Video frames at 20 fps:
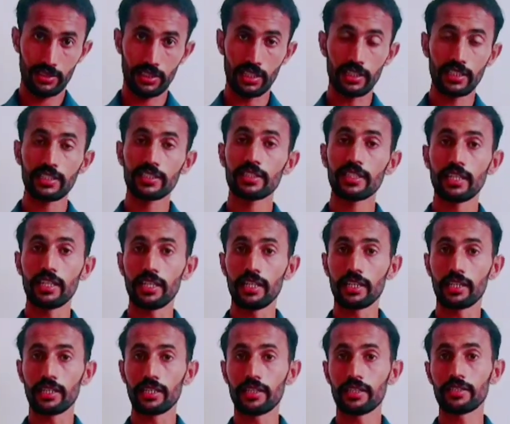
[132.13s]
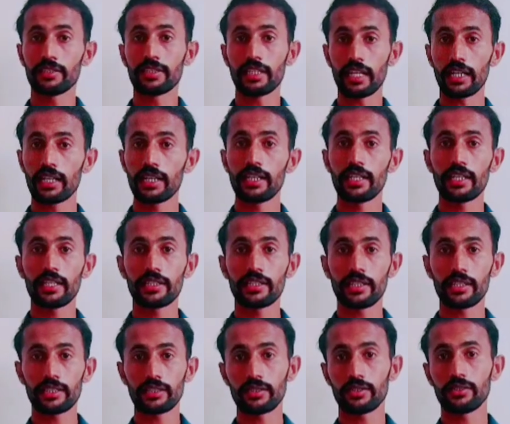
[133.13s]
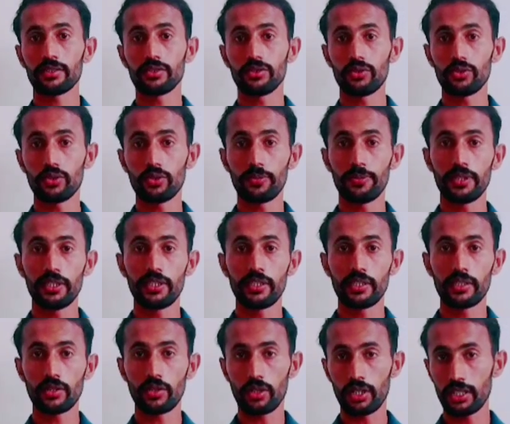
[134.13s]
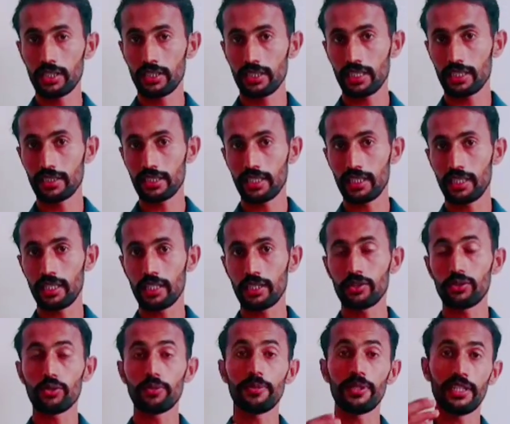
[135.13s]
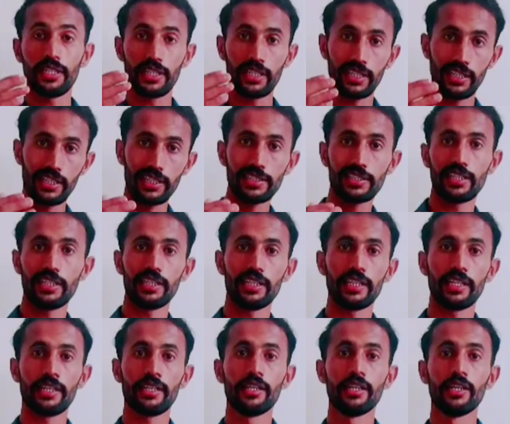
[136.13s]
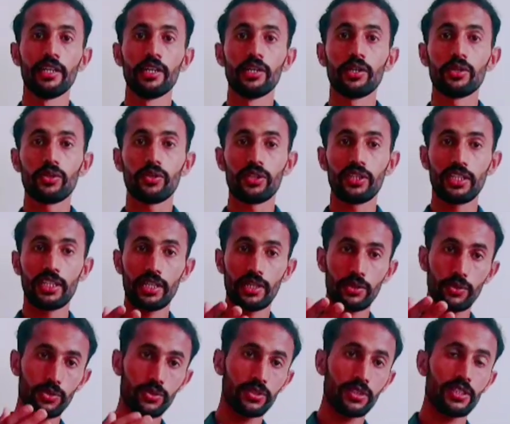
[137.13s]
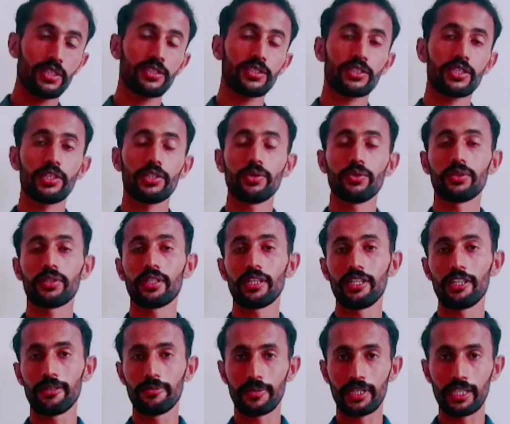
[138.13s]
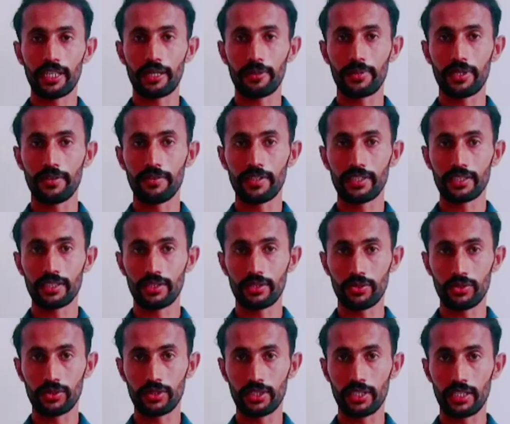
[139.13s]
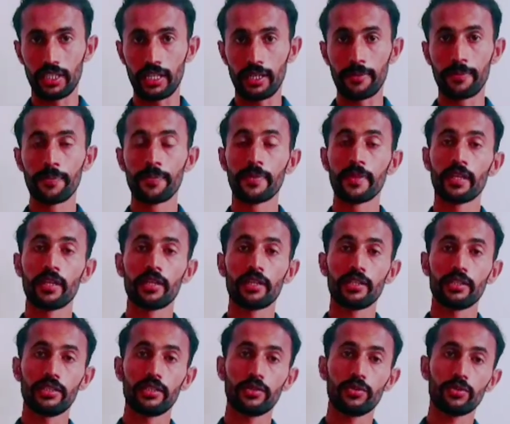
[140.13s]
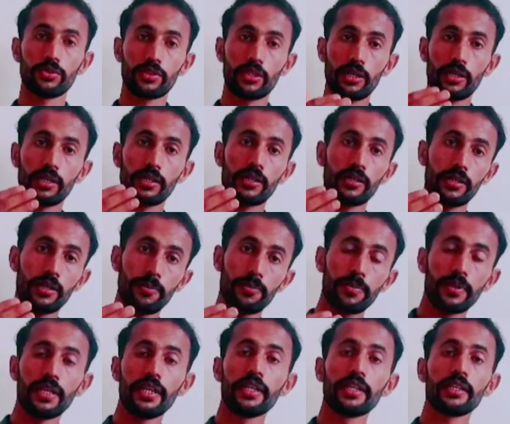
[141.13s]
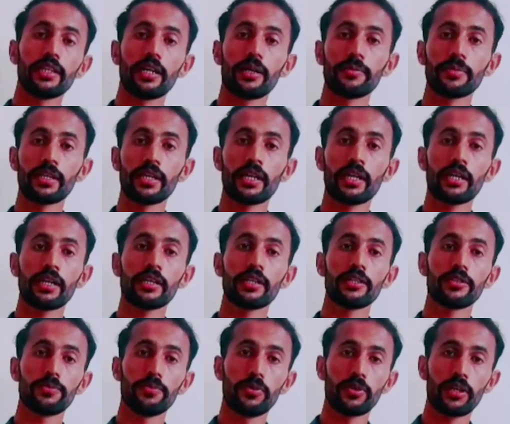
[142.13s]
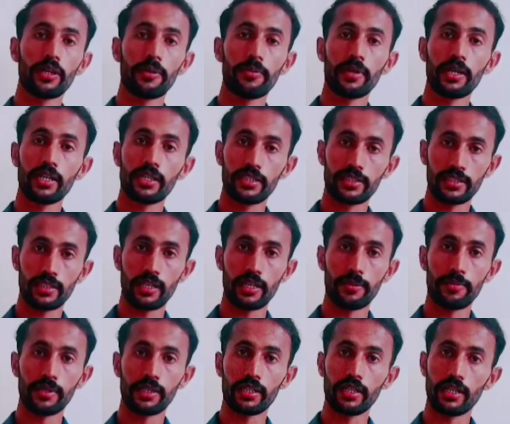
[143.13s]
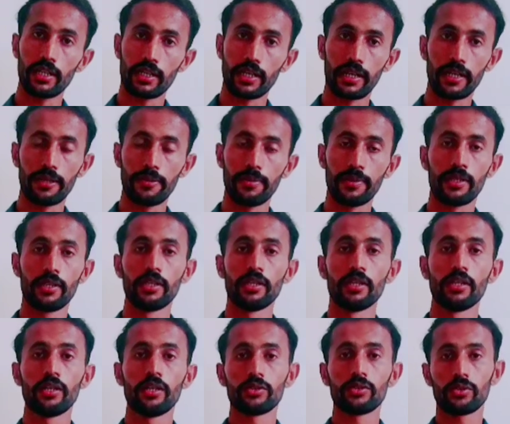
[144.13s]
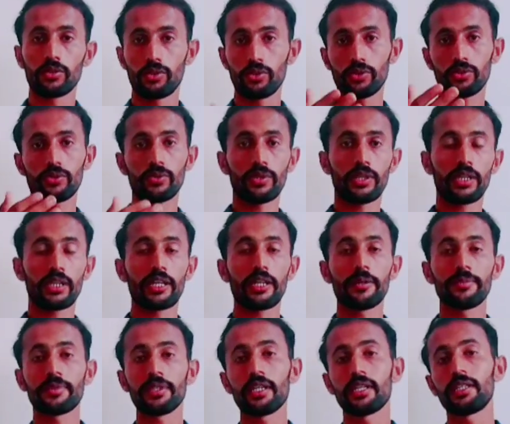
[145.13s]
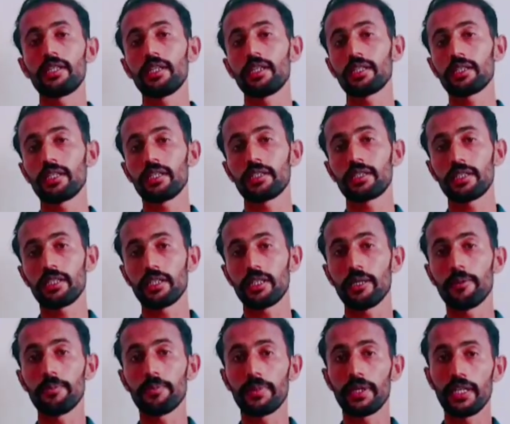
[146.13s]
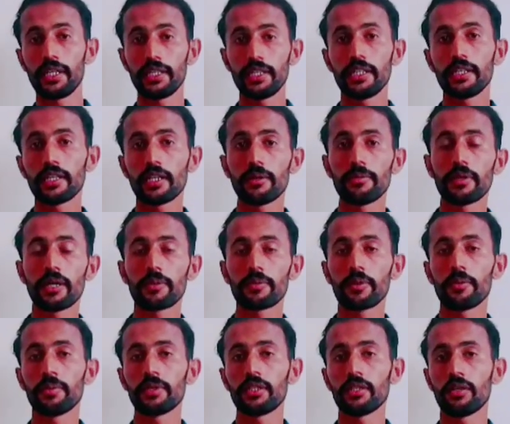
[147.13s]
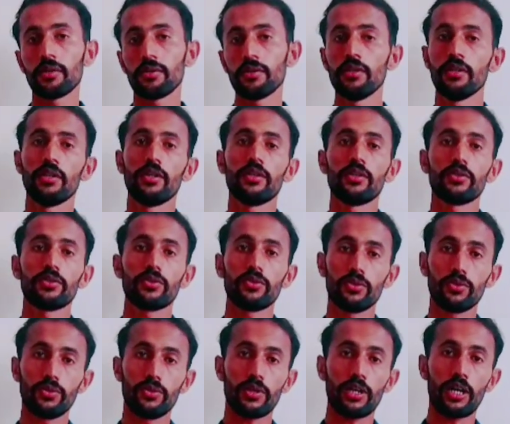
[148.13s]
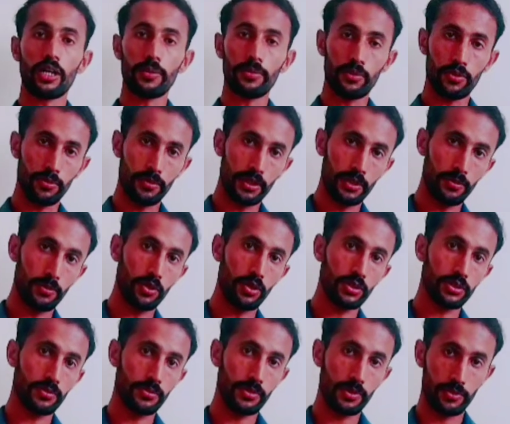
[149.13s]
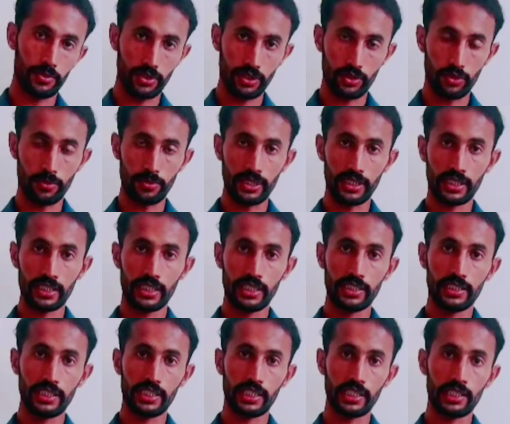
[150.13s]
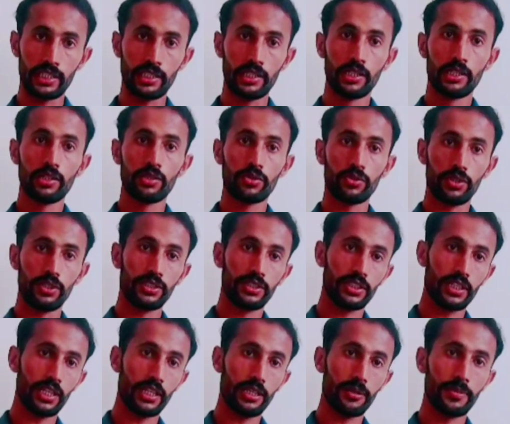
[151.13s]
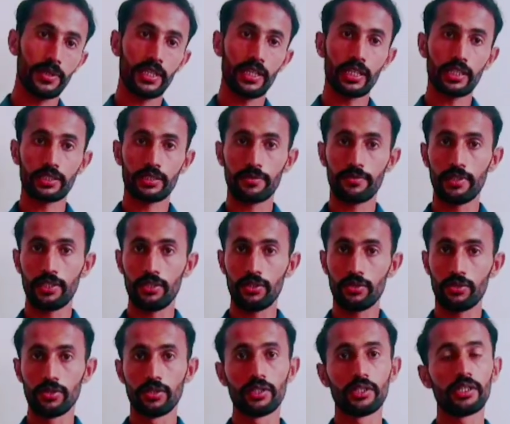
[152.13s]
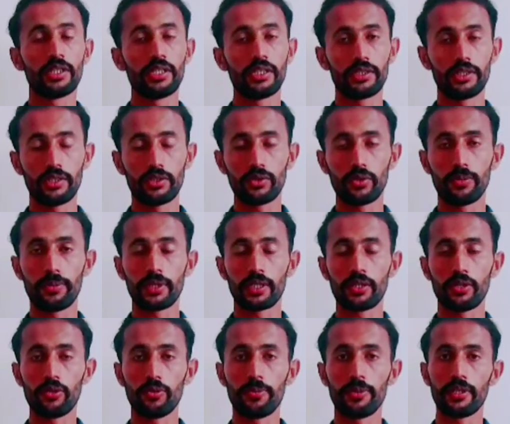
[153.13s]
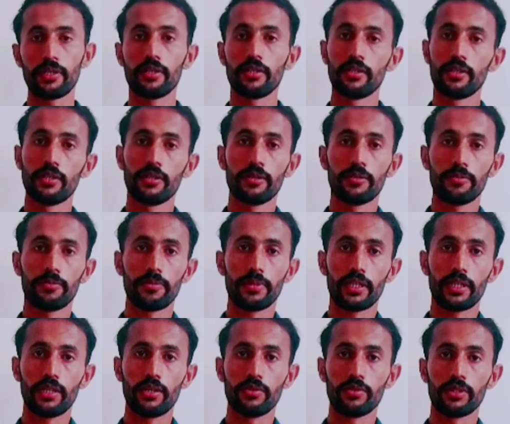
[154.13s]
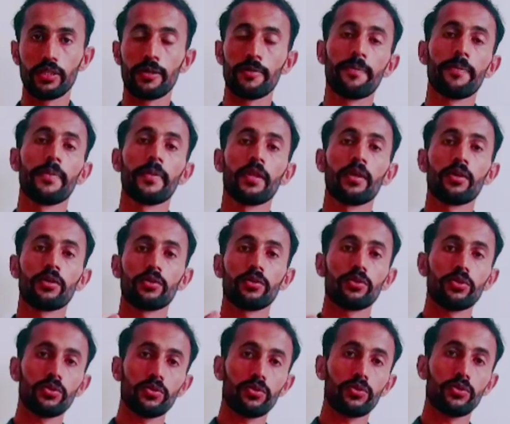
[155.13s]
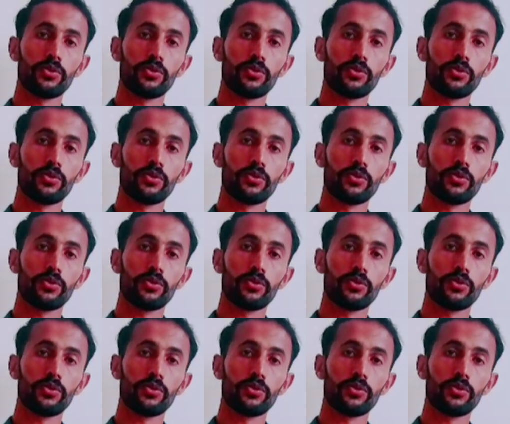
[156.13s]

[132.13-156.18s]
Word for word: छठी से लेकर सेकेंड ईयर तक जो भी नॉलेज हासिल किया जो भी डिग्रीज़ ली हैं तो ये उस इंस्टीट्यूट के लिए मैंने एब्रीवेशन यूज़ किया है ये उसका कंप्लीट नाम क्या है हिजबरहमान इस्लामिक एकेडमी तो दोस्तों अगर आप चाहते हैं कि इसकी कंप्लीट डिटेल में आपको बताऊं तो आप कमेंट बॉक्स में मुझे कमेंट कीजिएगा तो इन मैं नेक्स्ट वीडियो इसी टॉपिक के ऊपर बनाऊंगा तो